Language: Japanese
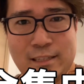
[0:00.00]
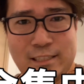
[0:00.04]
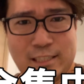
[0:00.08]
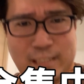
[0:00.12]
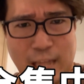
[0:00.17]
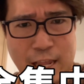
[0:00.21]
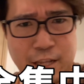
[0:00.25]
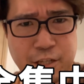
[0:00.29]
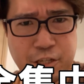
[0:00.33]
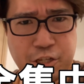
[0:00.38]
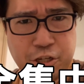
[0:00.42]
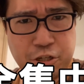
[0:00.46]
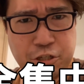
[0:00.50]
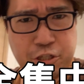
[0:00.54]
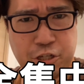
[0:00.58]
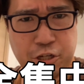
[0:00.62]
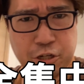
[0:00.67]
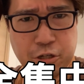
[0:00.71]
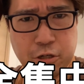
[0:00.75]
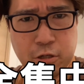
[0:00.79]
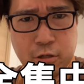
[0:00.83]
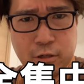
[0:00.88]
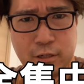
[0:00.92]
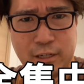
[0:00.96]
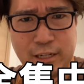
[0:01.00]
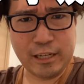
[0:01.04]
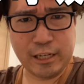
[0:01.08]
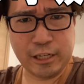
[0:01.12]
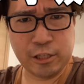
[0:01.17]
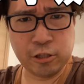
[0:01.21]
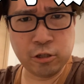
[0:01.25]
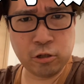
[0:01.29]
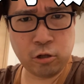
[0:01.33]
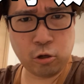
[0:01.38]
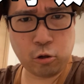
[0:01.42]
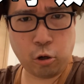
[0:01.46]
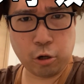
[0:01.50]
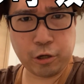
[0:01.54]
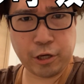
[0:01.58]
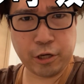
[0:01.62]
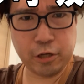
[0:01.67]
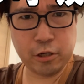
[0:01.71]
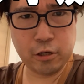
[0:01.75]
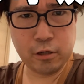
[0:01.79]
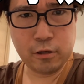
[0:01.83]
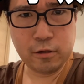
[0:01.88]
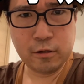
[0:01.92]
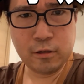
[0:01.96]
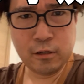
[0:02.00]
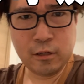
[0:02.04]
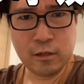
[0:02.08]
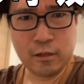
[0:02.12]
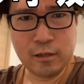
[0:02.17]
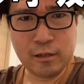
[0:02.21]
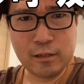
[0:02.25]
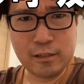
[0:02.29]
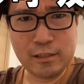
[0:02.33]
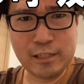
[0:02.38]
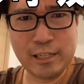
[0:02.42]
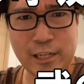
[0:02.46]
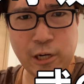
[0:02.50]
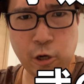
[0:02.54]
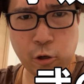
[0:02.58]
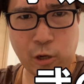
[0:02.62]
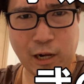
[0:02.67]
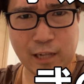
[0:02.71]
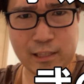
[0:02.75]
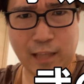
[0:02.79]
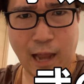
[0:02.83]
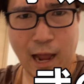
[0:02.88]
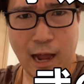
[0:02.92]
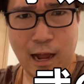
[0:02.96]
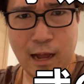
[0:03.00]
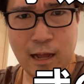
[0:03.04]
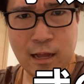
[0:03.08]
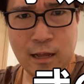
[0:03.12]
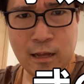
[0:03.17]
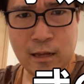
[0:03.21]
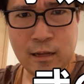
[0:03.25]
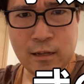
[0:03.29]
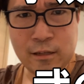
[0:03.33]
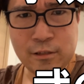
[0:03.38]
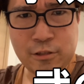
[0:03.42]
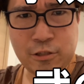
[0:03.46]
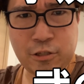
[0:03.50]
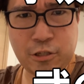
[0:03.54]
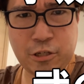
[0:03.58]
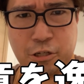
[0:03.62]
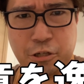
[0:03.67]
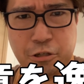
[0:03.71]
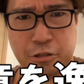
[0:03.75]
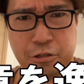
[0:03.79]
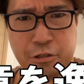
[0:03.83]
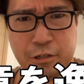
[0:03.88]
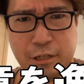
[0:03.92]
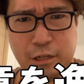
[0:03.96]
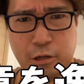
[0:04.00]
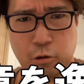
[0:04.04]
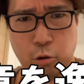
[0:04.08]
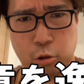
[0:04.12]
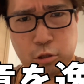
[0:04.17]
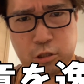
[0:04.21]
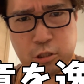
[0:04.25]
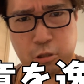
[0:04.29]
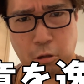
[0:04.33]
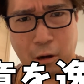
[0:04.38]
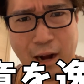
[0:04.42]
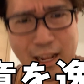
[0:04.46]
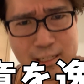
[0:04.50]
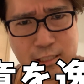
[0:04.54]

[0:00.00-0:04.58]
全集中犬の呼吸2の方注意をそら